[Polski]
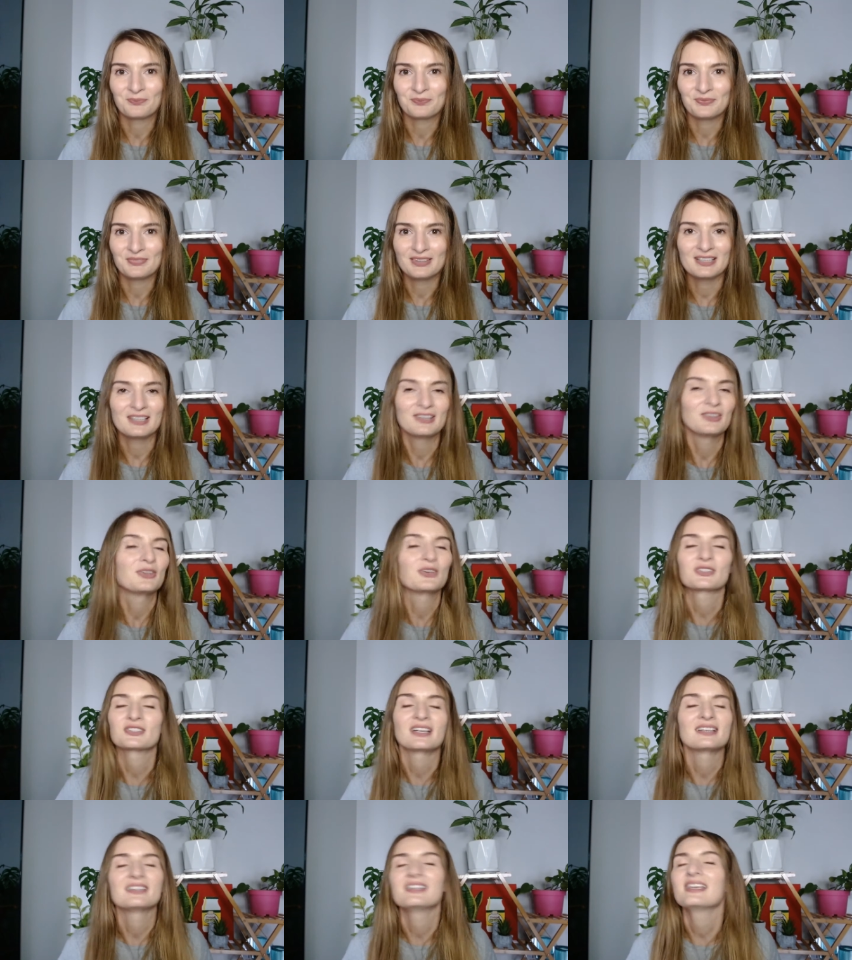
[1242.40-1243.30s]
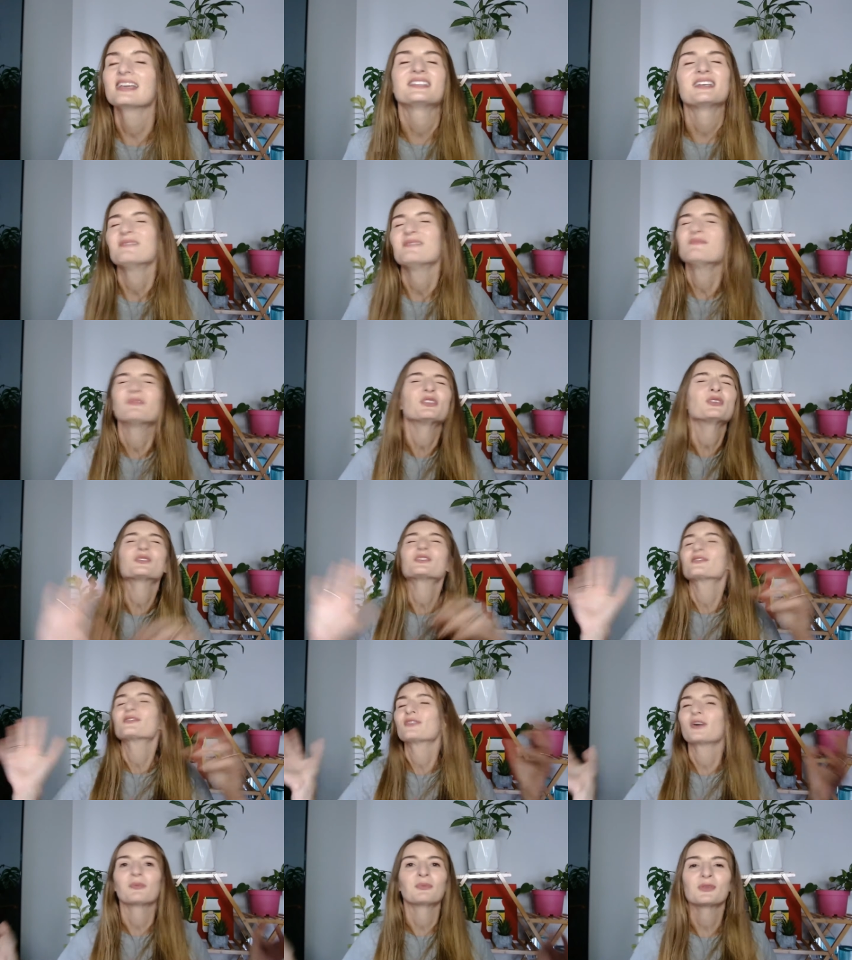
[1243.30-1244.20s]
i dostaniecie
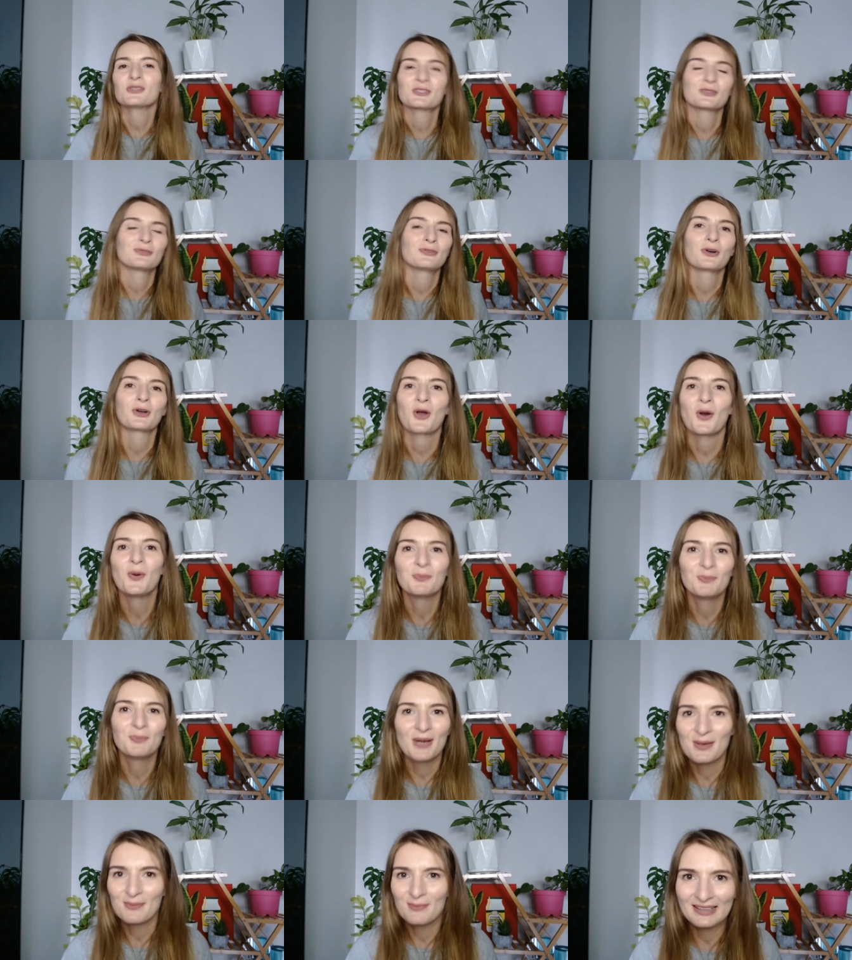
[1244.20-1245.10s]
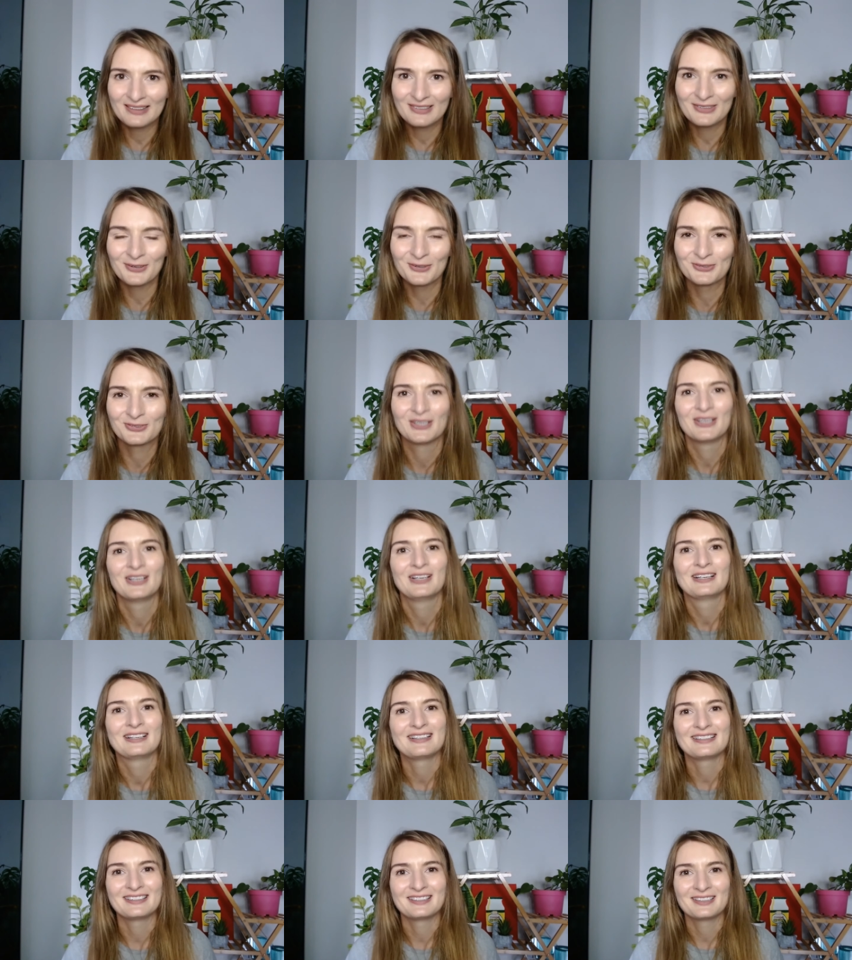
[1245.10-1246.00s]
mnóstwo, mnóstwo komplementów
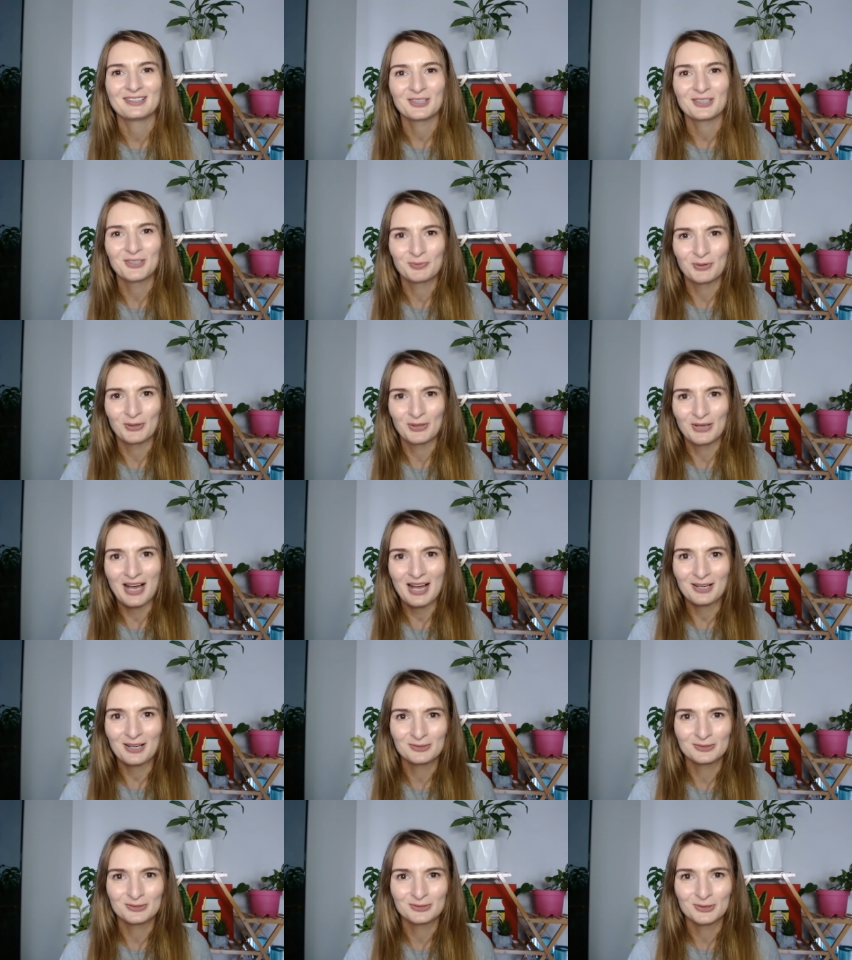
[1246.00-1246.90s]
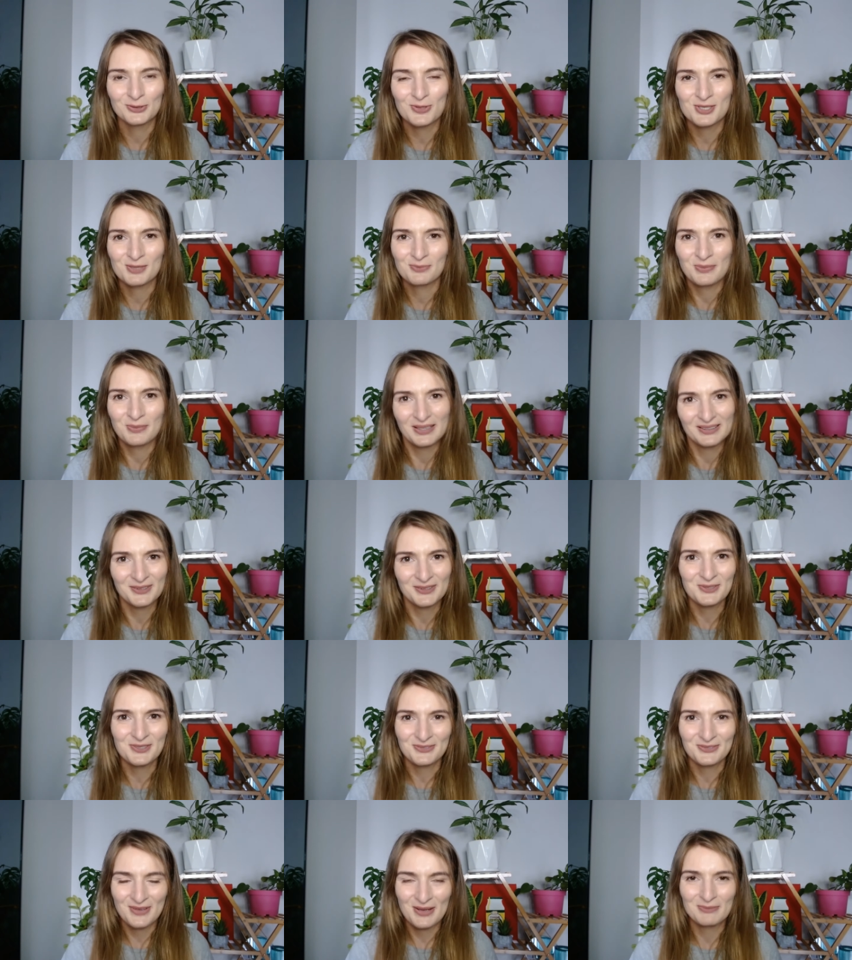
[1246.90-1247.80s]
e, od Polaków, którzy będą
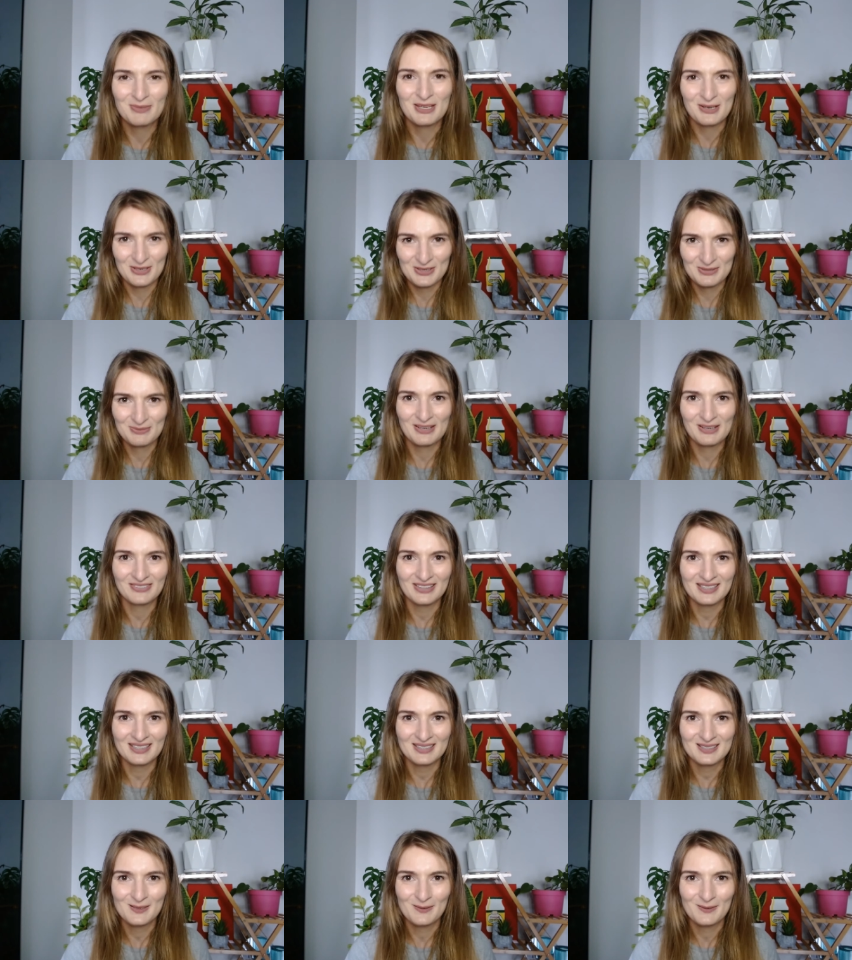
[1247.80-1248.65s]
z Wami rozmawiać.